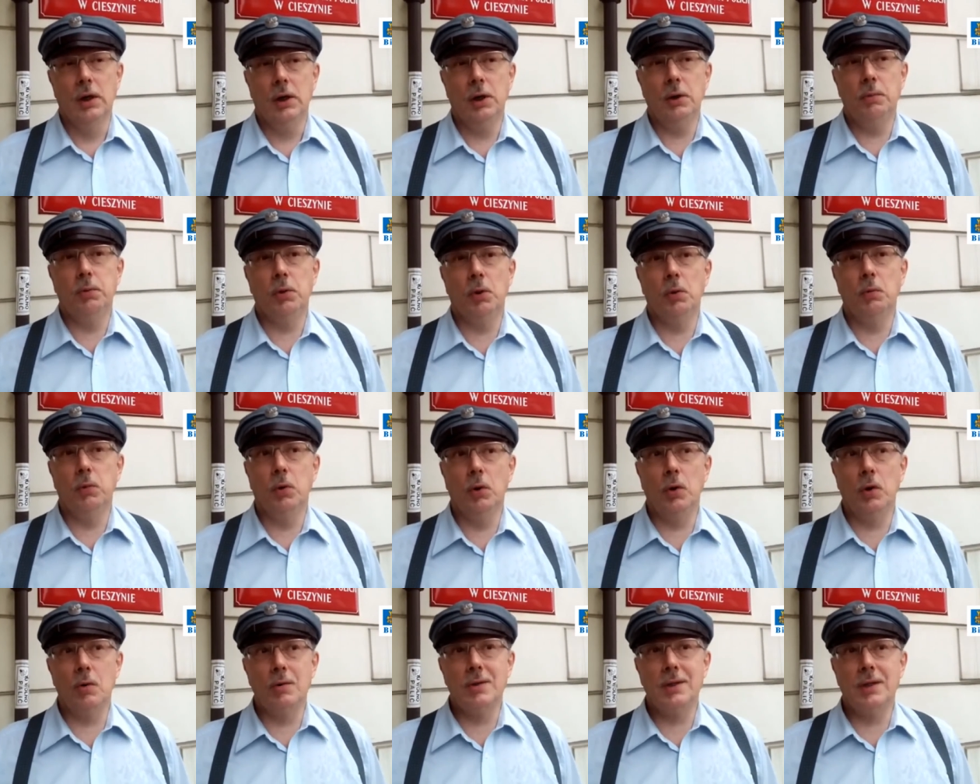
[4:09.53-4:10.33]
i
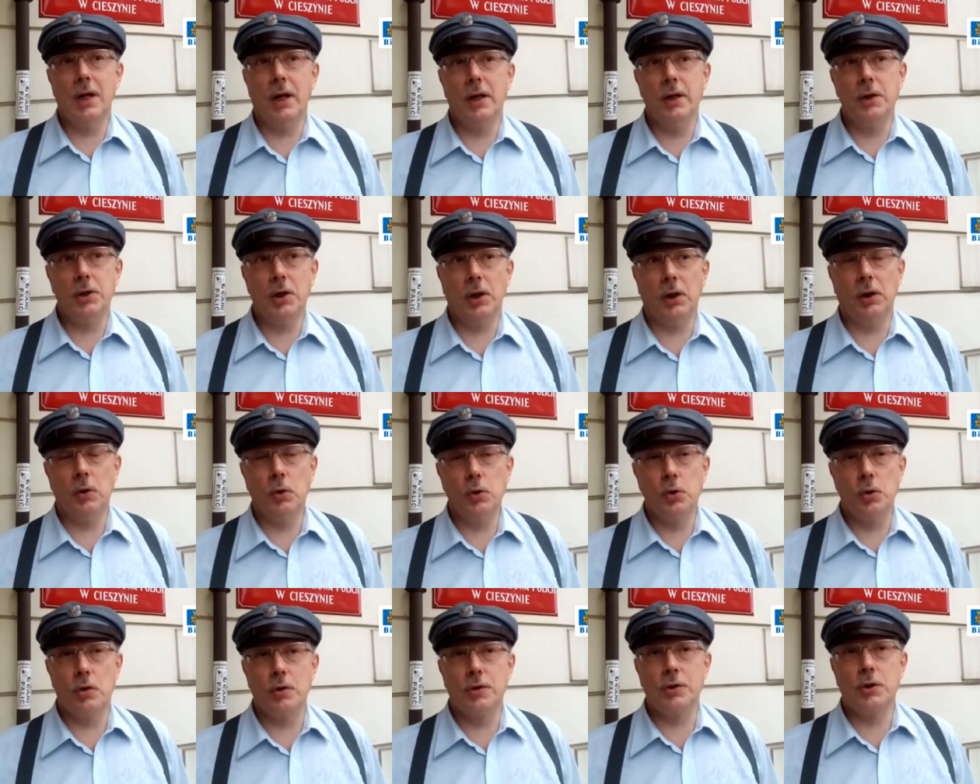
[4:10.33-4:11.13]
próbują znaleźć
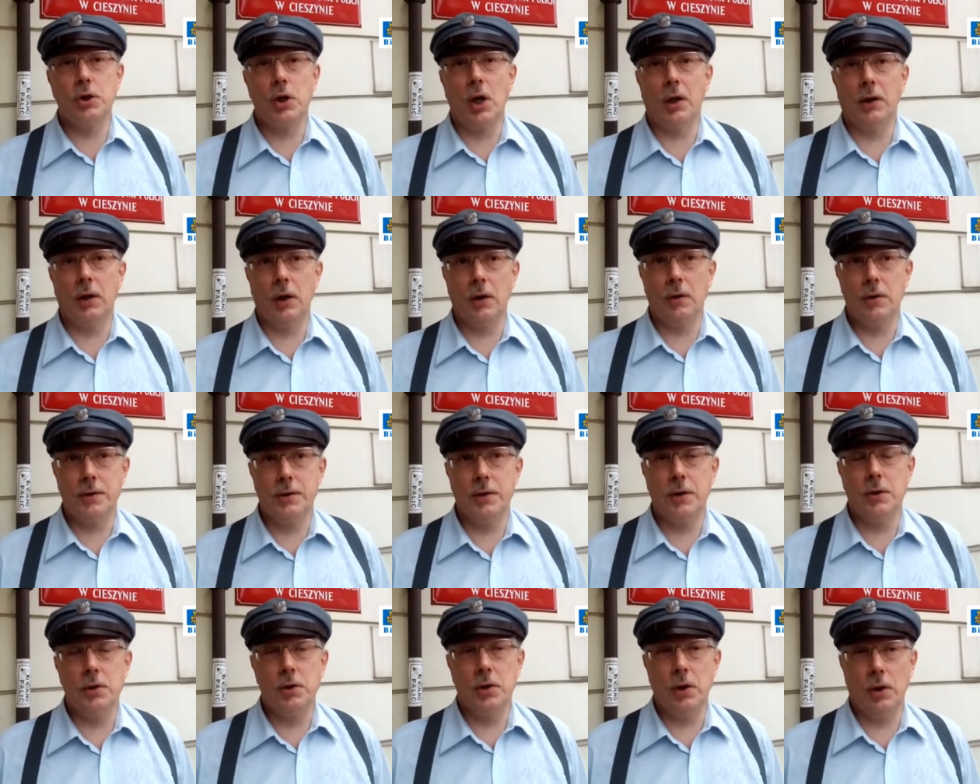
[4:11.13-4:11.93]
jakiegoś rozgrzanego
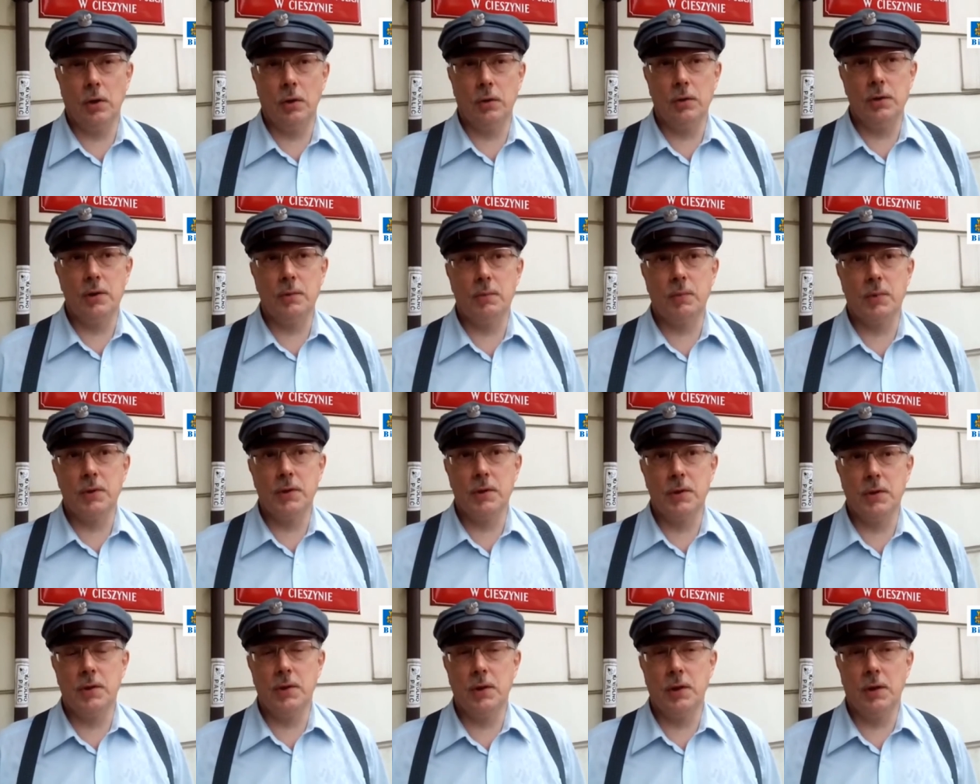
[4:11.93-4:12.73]
sędziego
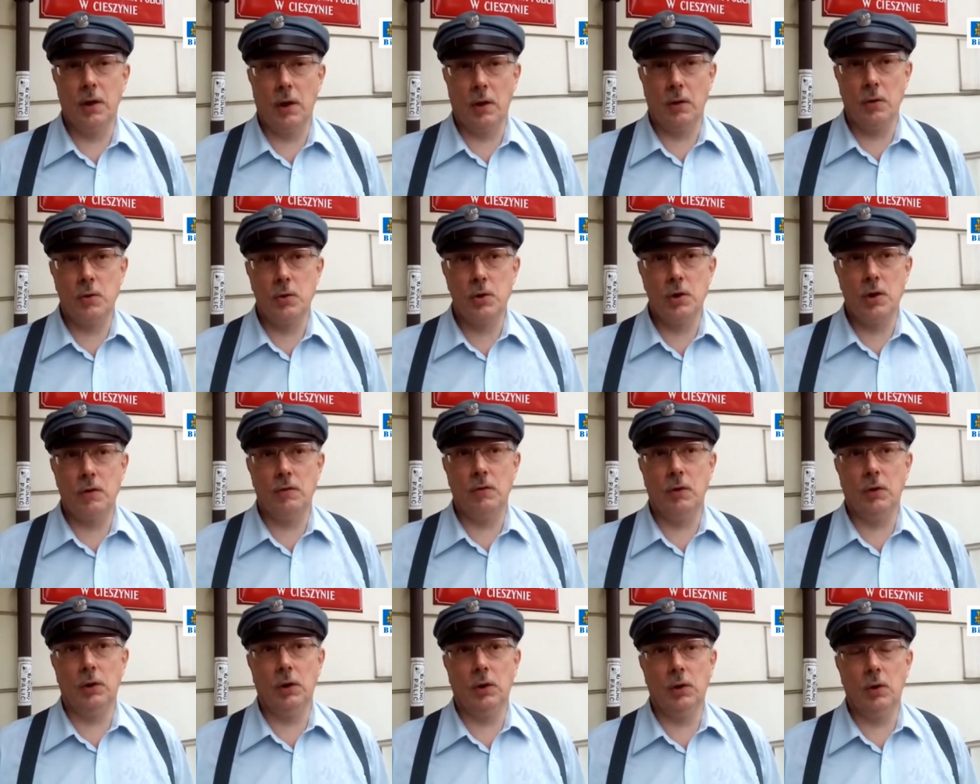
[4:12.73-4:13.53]
dyspozycyjnego
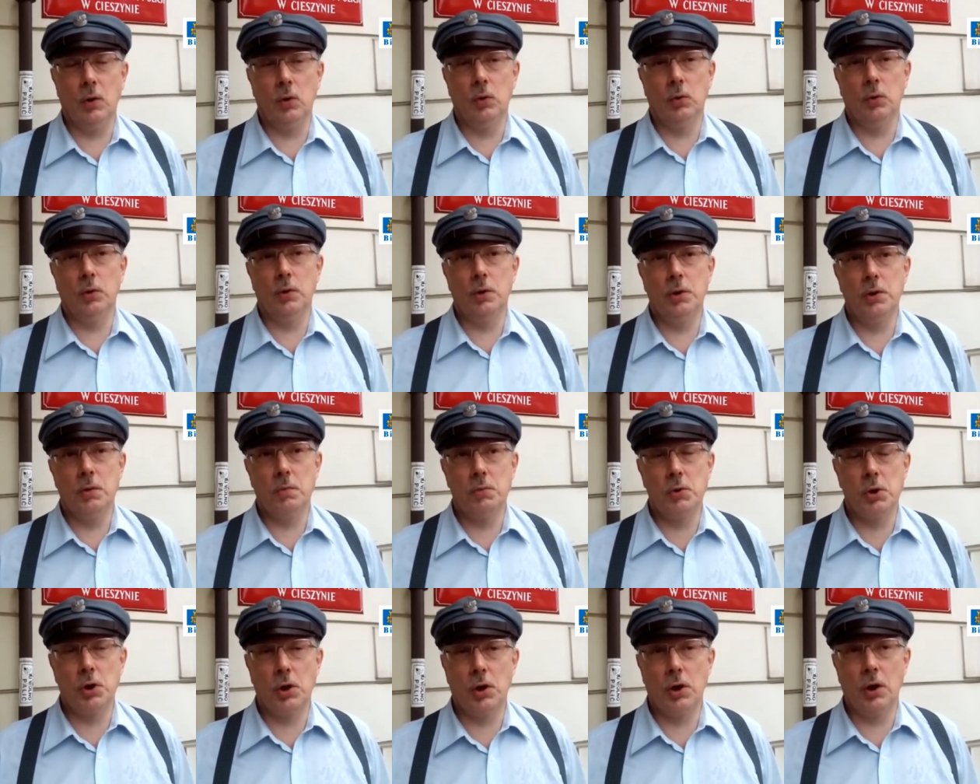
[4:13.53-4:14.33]
czerwonego, który się
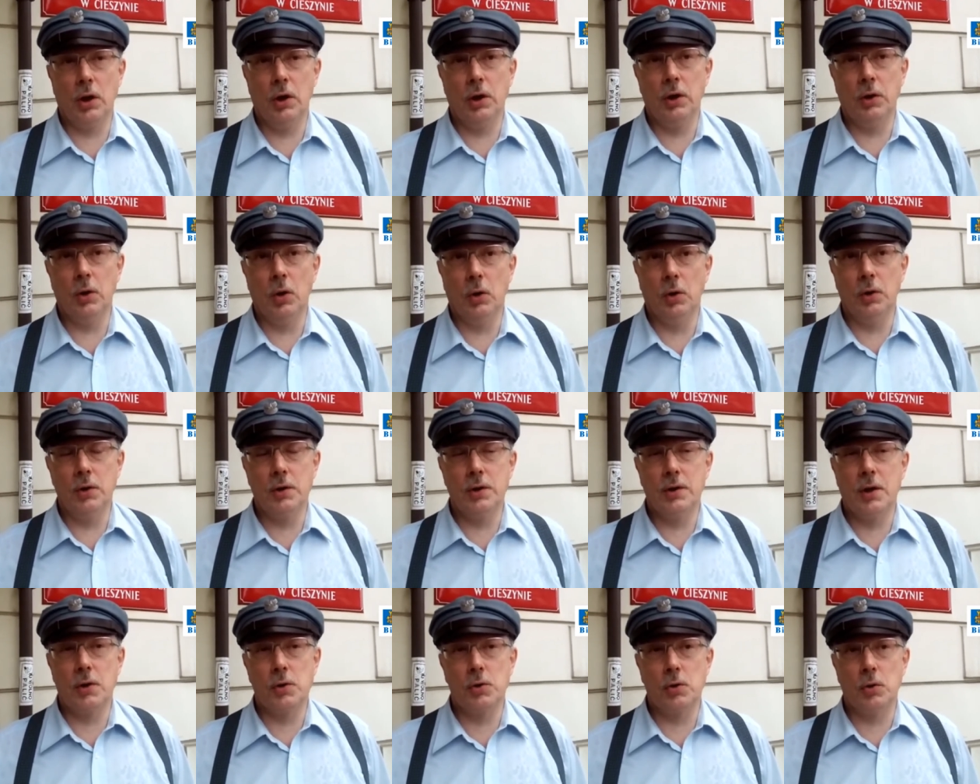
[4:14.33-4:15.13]
przychyli do ich
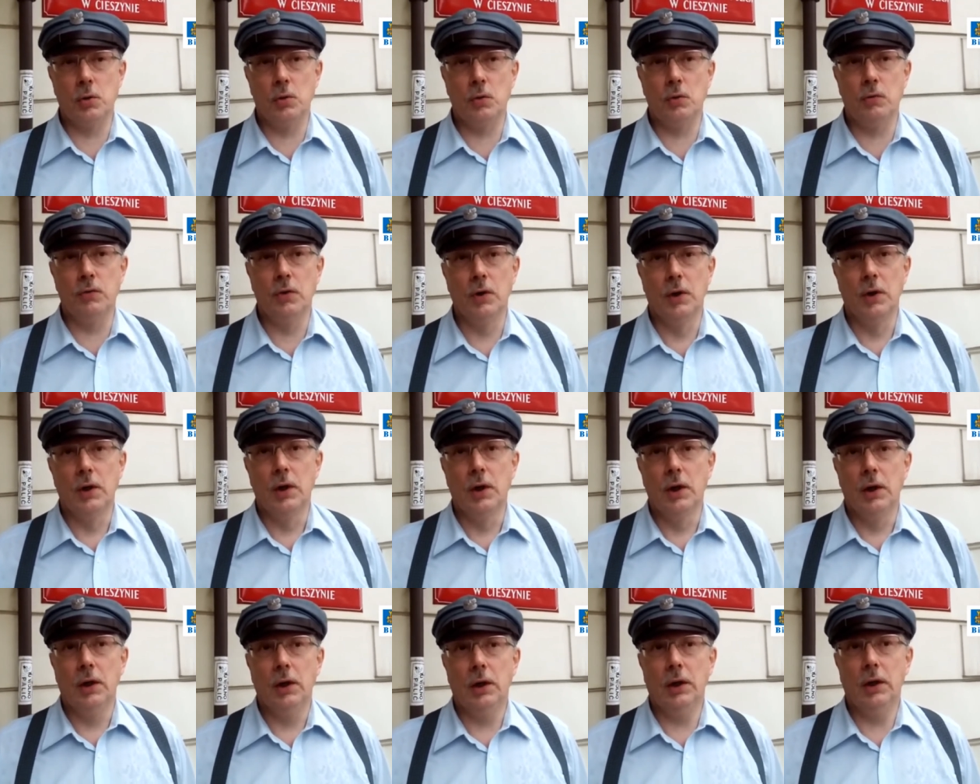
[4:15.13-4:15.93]
zarzutów
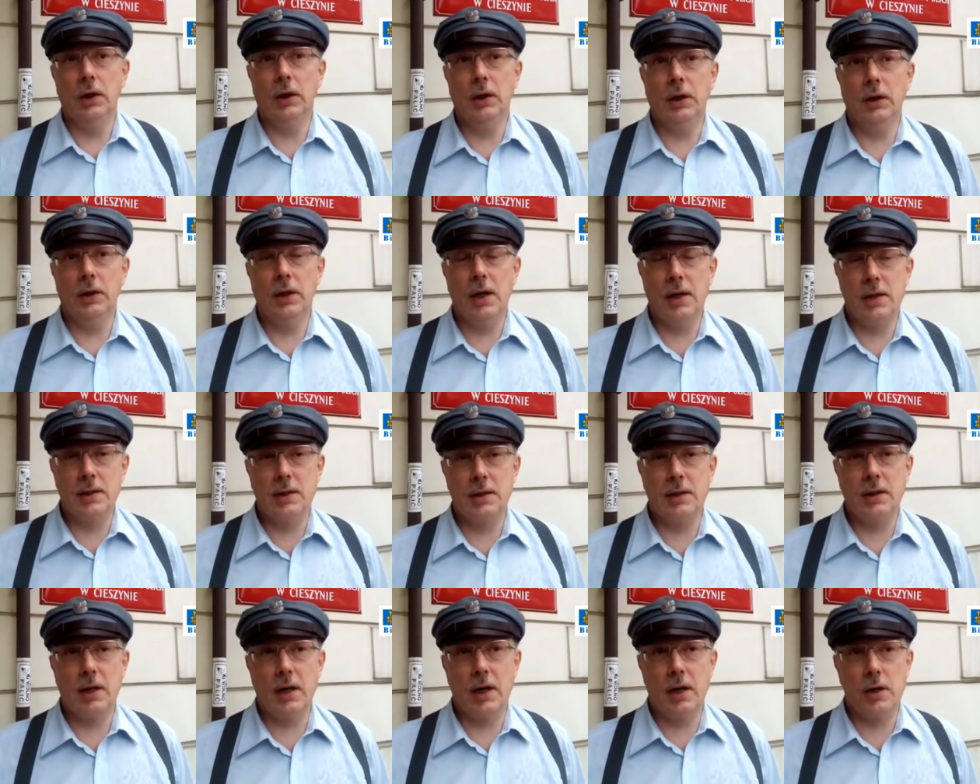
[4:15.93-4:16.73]
i
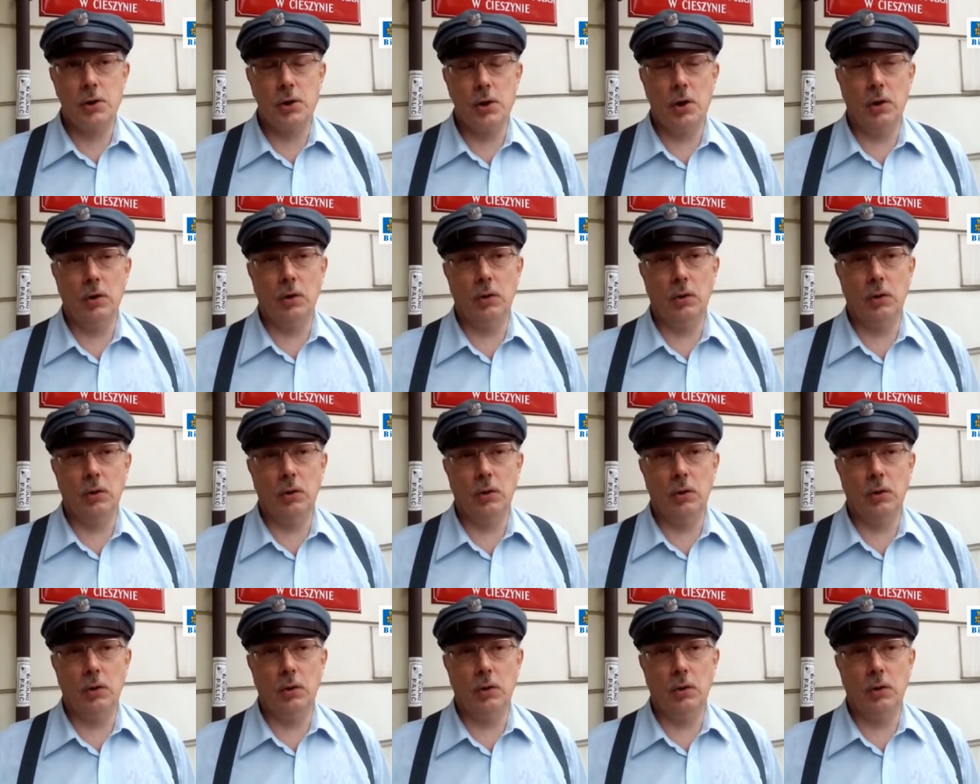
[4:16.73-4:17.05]
nas skaże.